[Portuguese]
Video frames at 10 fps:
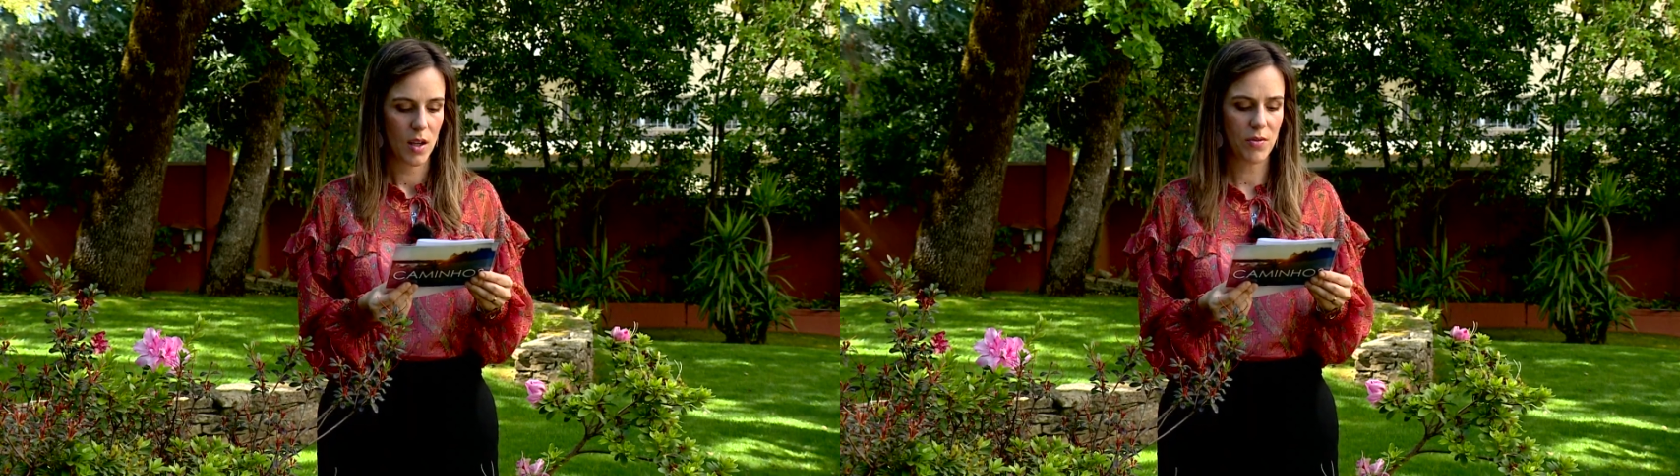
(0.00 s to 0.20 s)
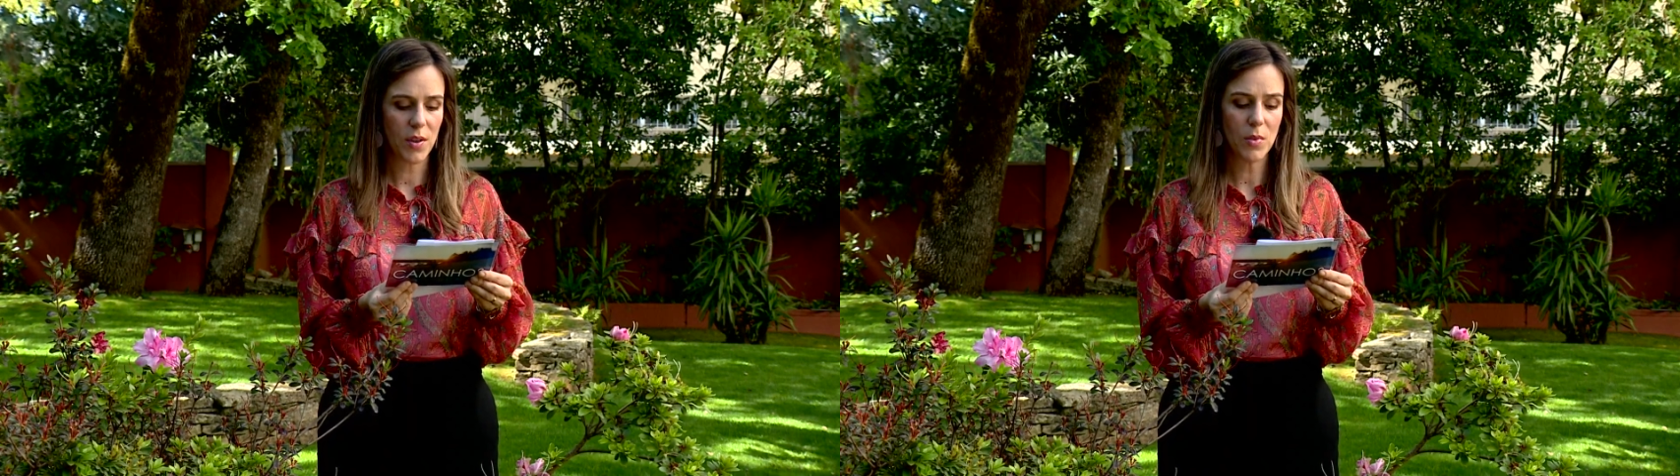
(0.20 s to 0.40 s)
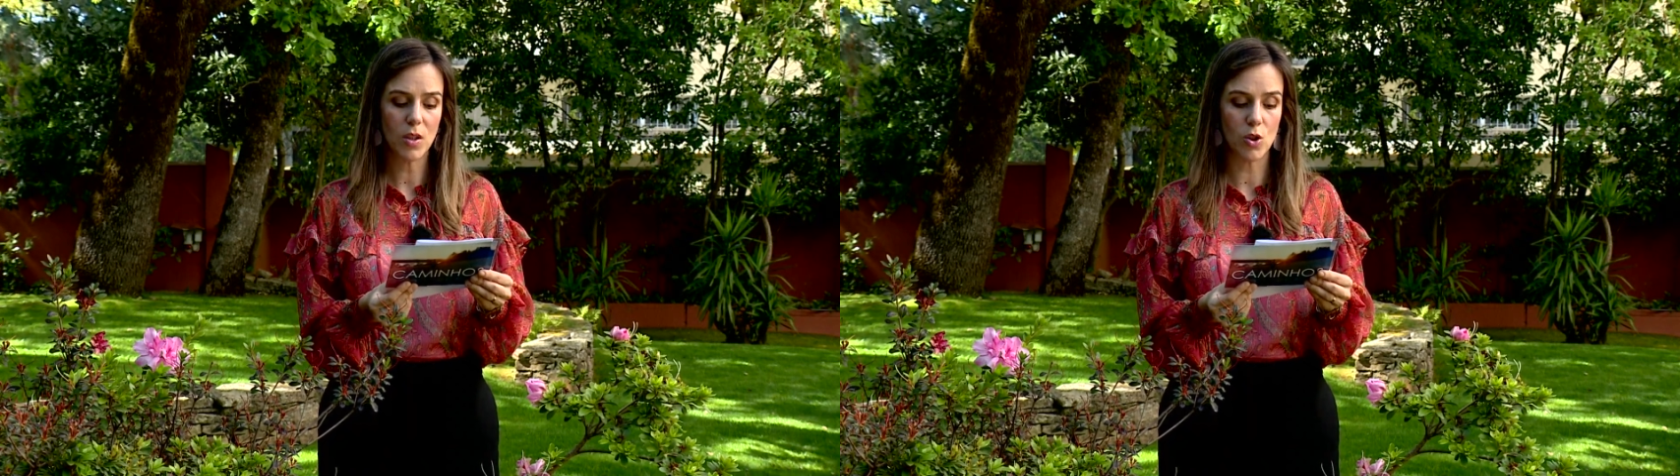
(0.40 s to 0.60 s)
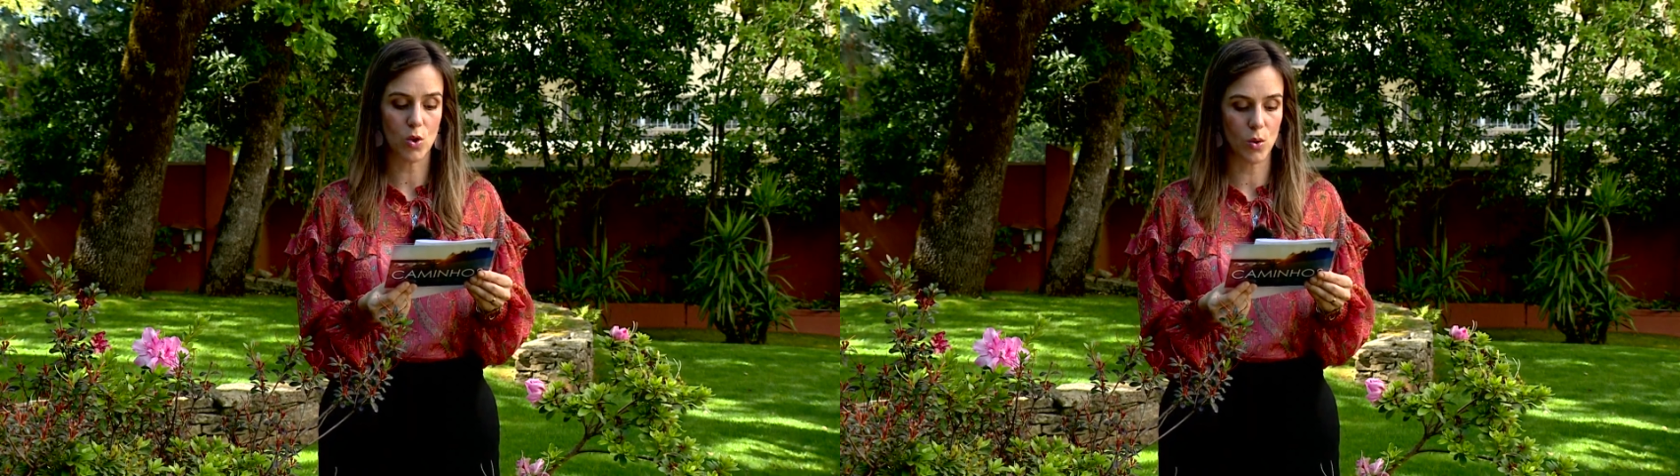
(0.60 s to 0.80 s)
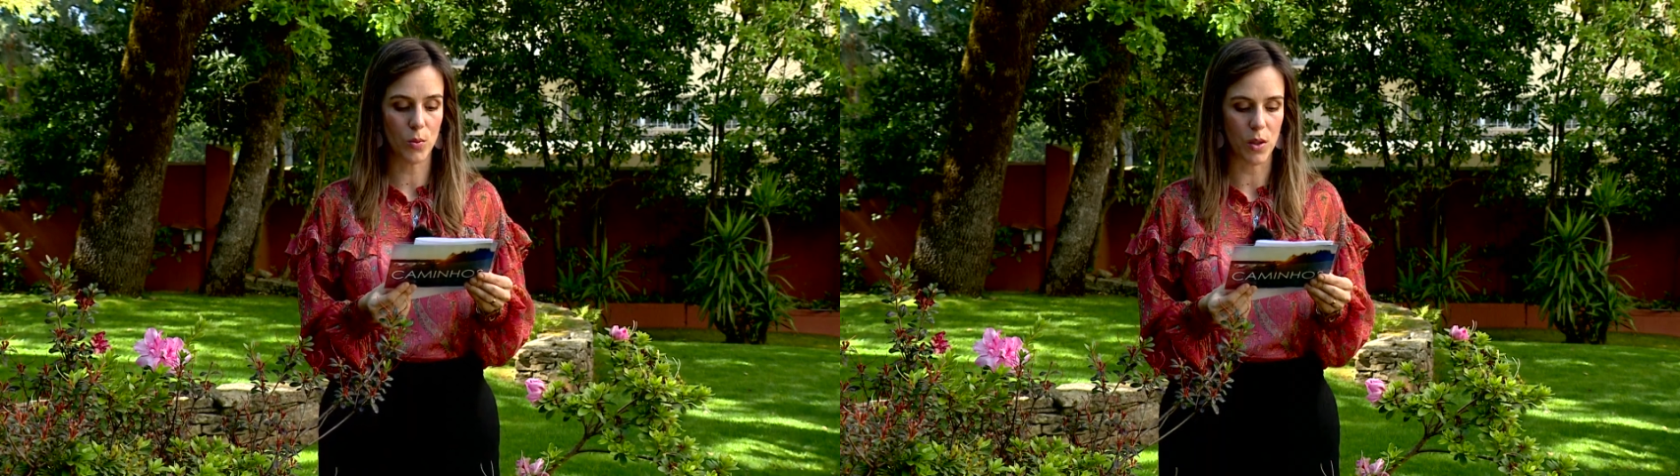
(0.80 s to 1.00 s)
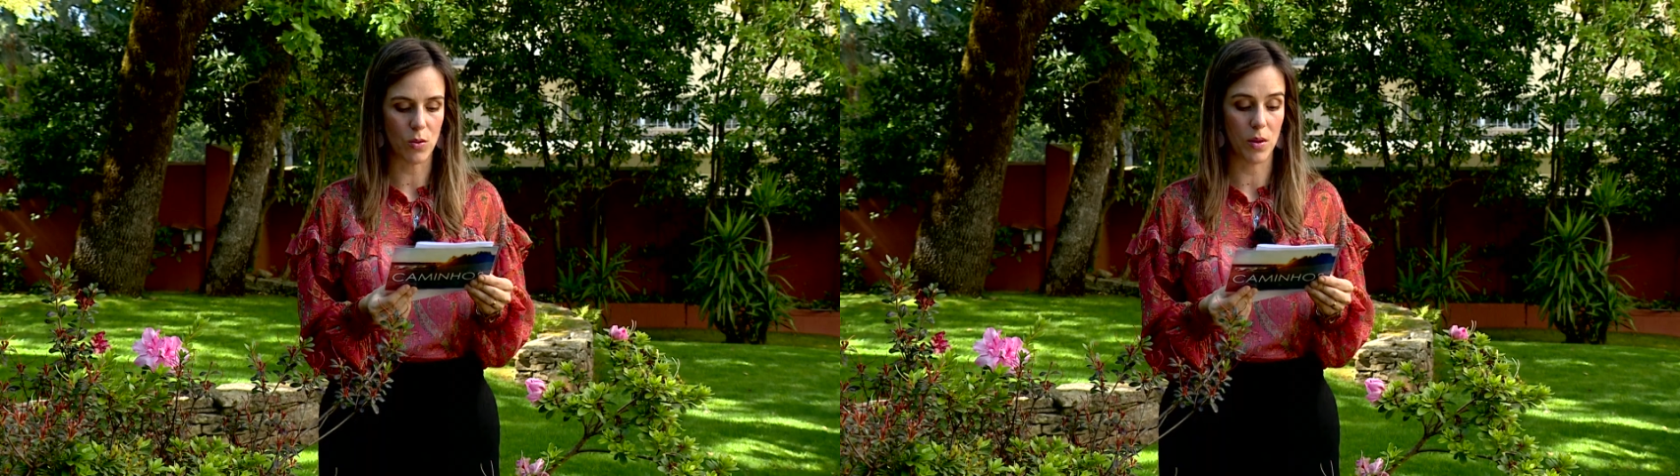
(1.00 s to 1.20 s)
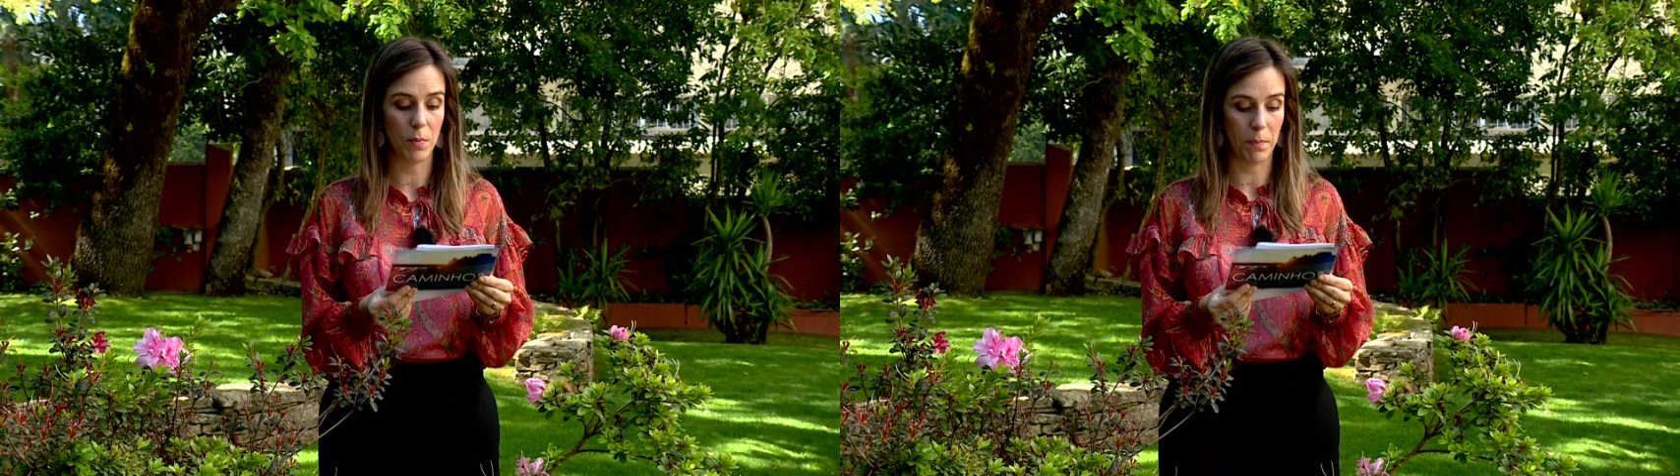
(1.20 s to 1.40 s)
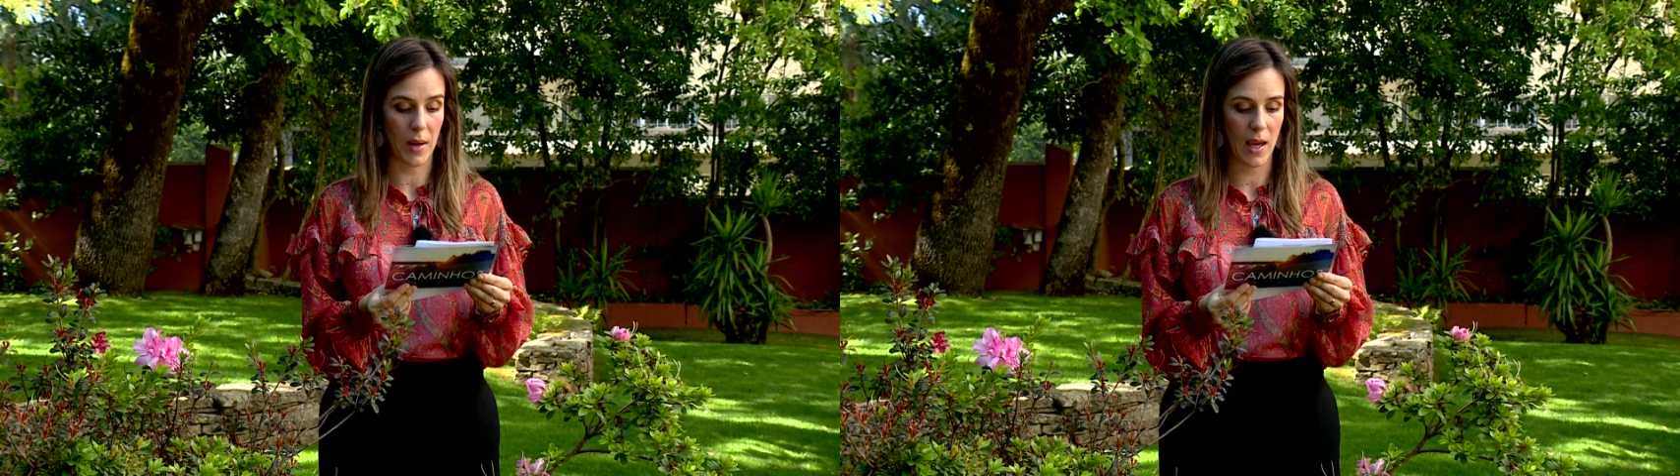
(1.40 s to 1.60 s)
Vi-me de súbito de
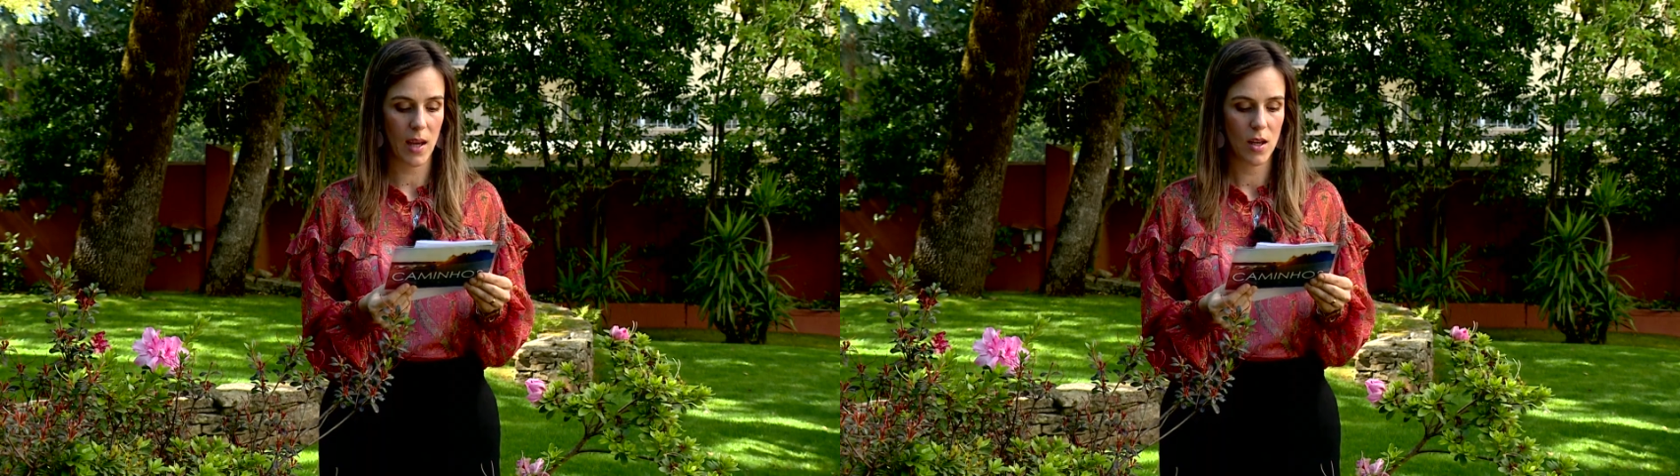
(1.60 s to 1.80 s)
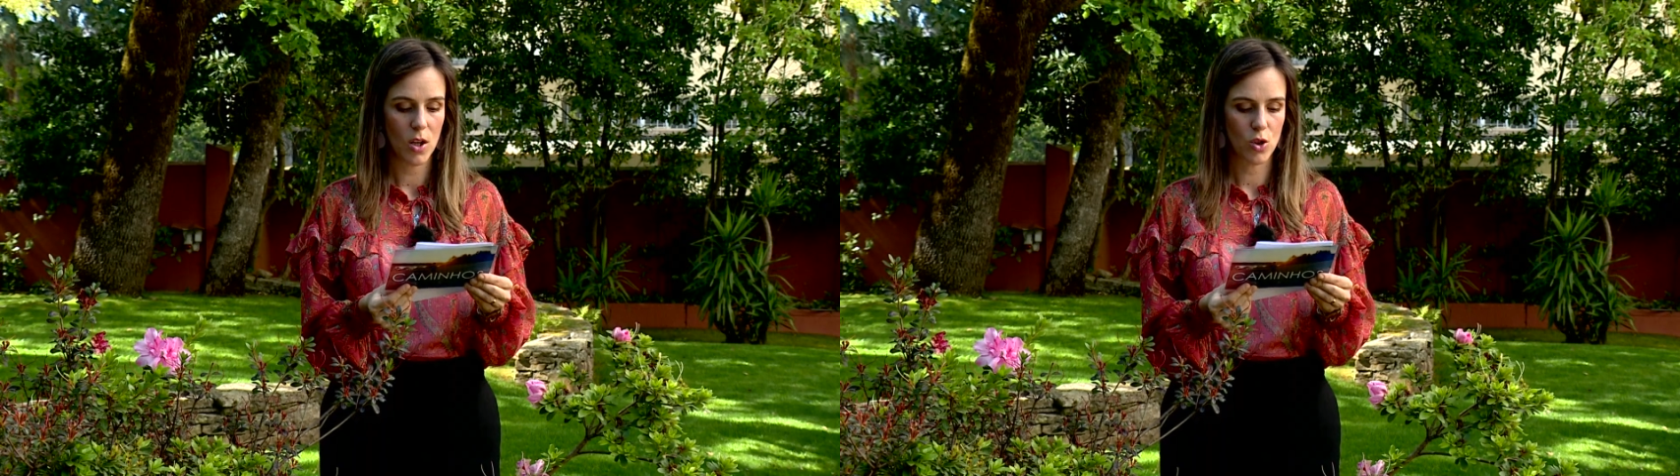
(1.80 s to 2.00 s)
pé